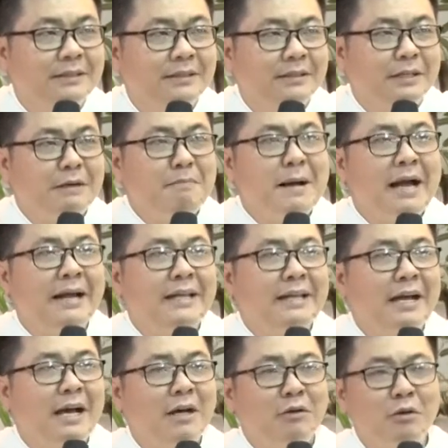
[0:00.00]
Đức
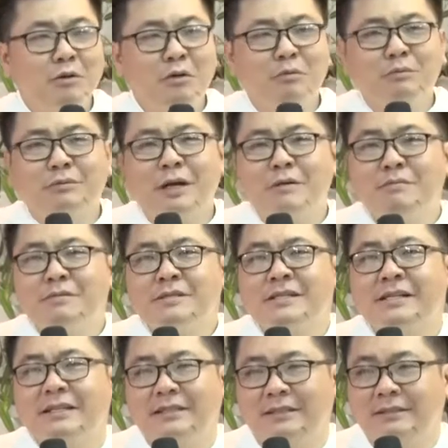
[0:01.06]
Maria có cùng thông
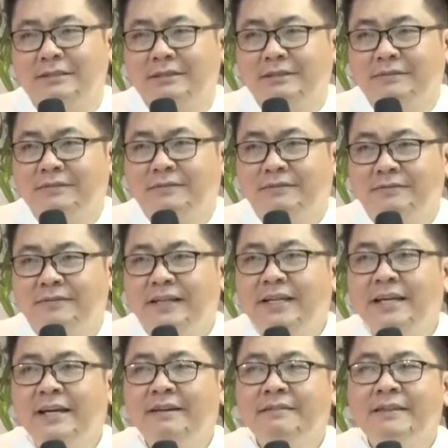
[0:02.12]
dự với
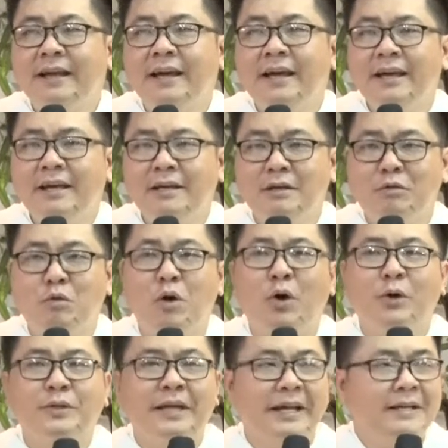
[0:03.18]
hiến tế của
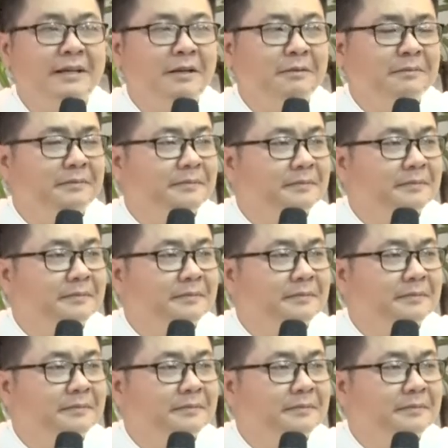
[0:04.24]
hội thánh không?